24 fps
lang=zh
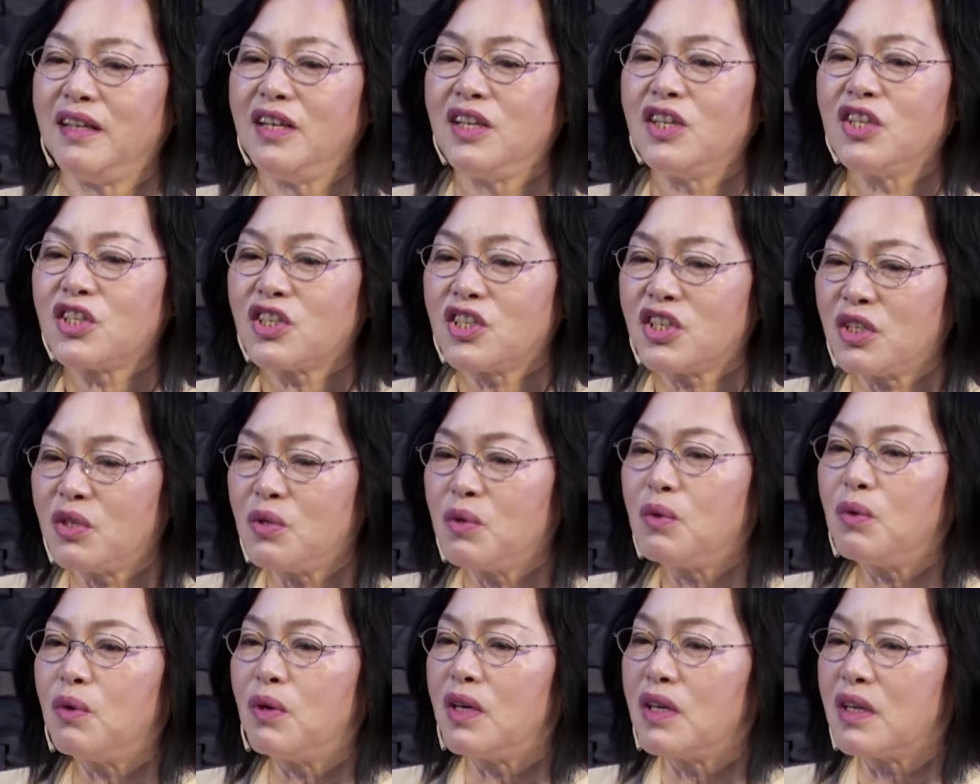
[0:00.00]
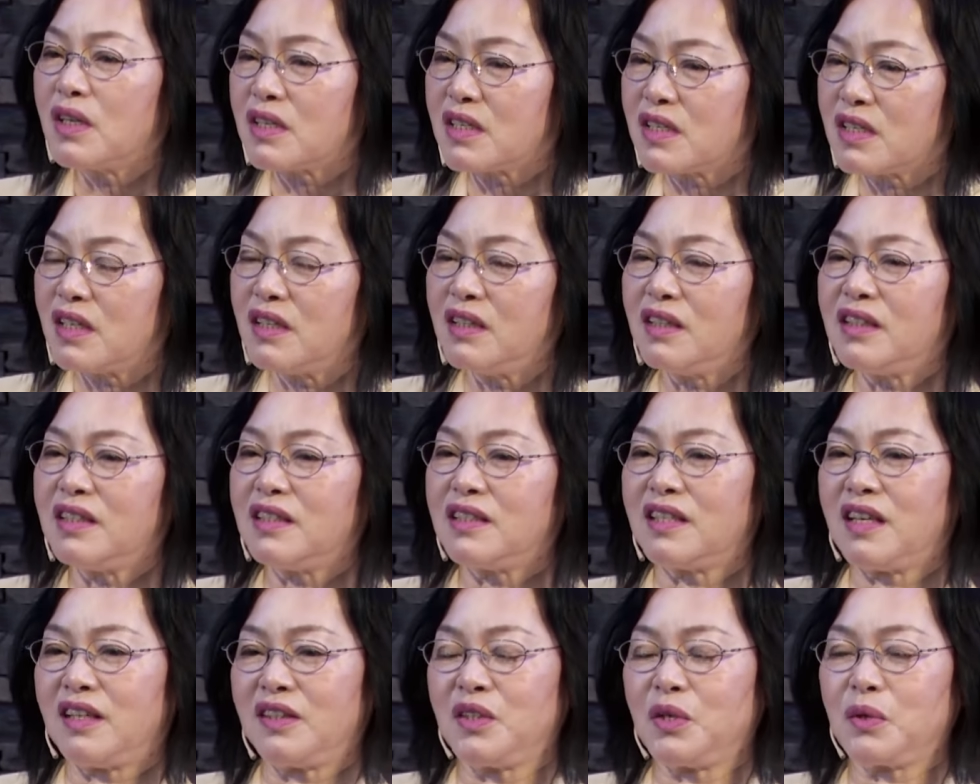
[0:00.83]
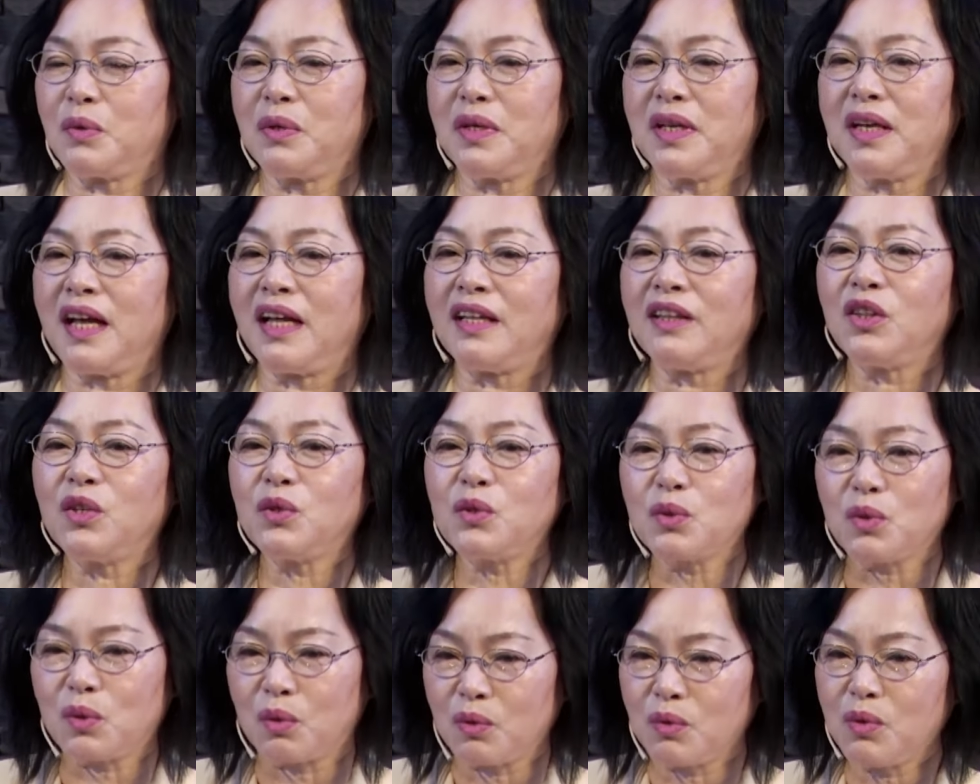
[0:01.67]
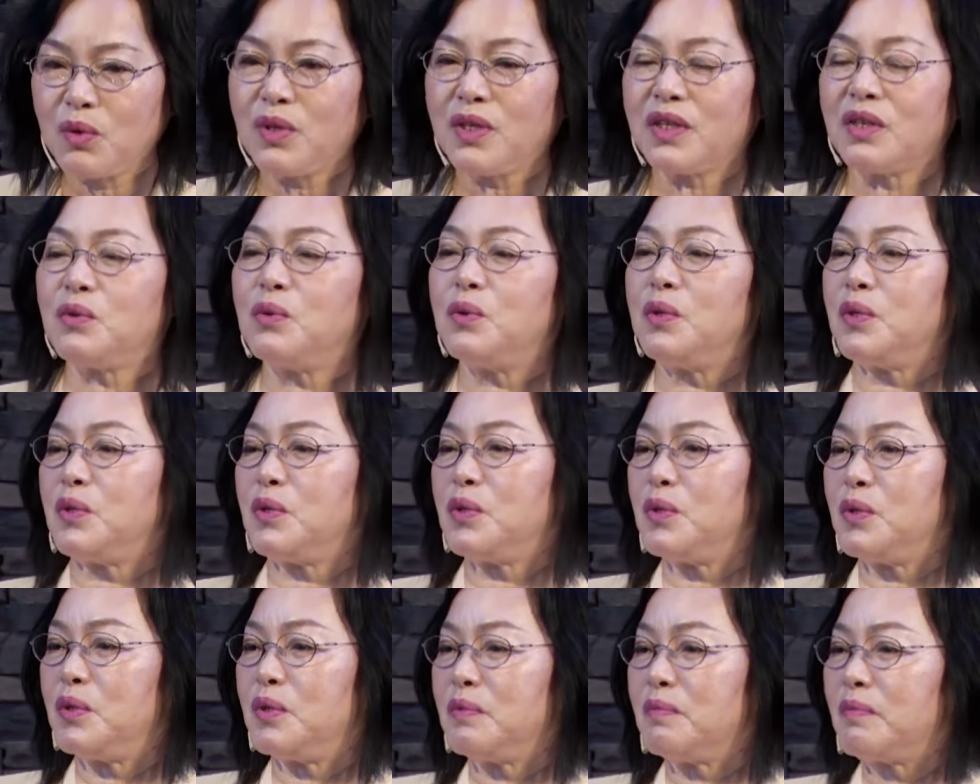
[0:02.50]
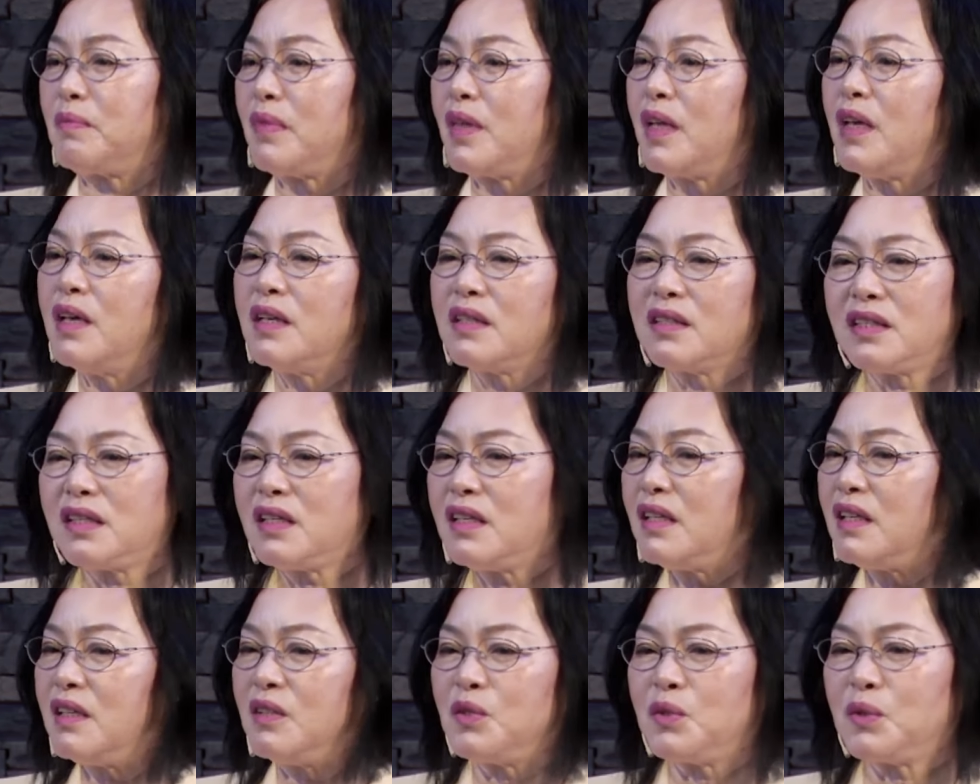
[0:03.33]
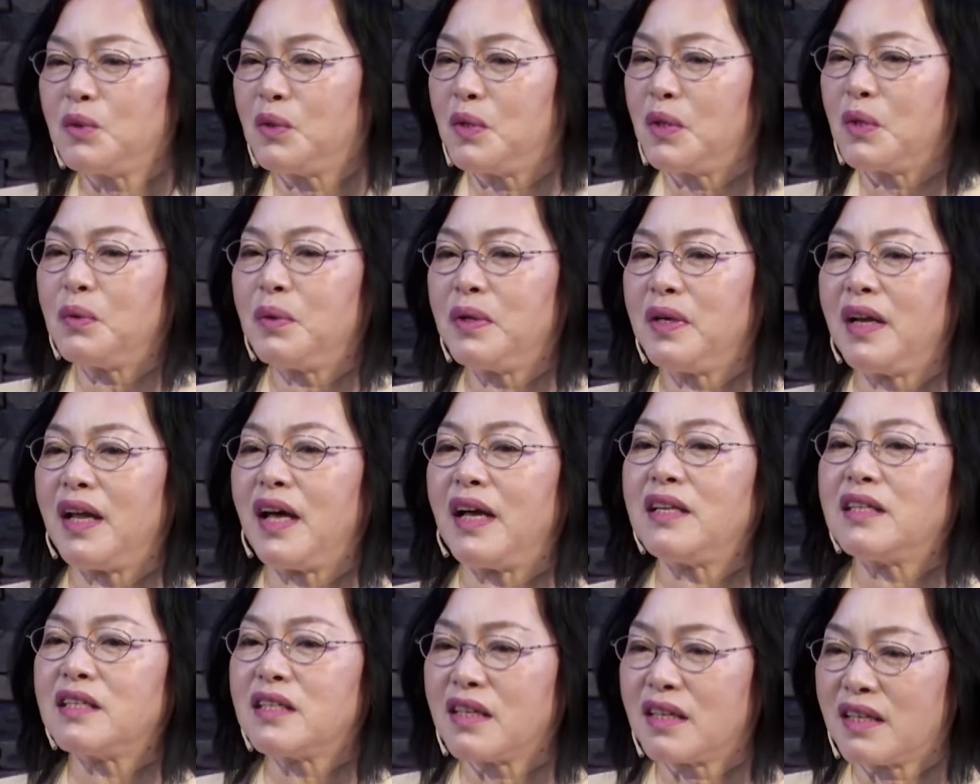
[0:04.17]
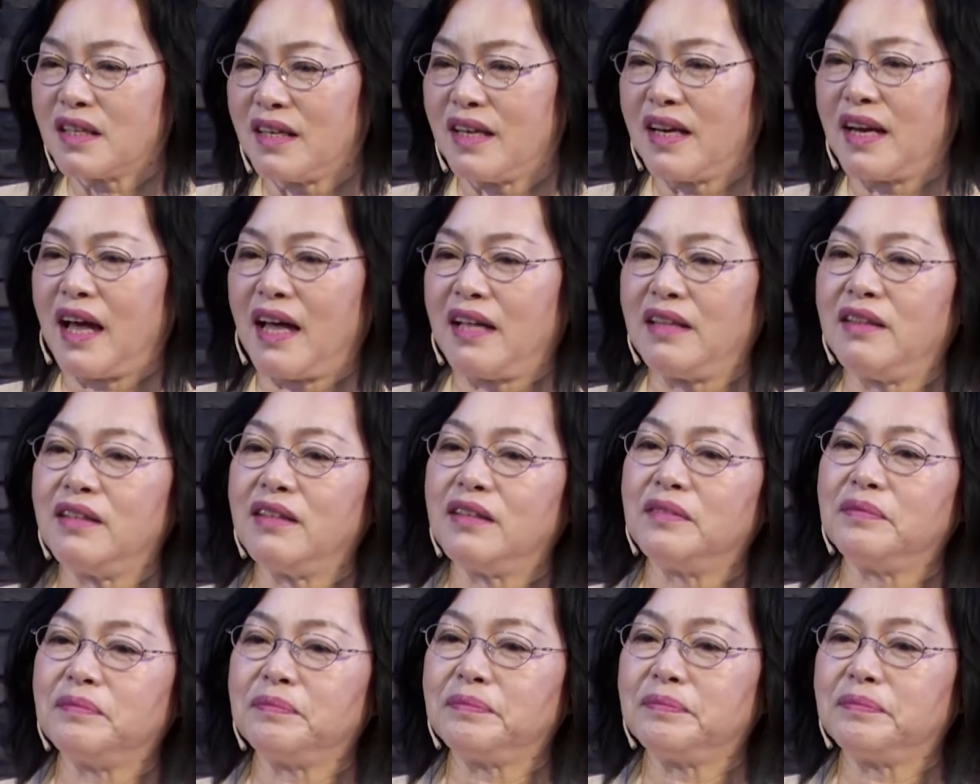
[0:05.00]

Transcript: 生活和身体上的困难都容易过去，心灵中的困难是很难的。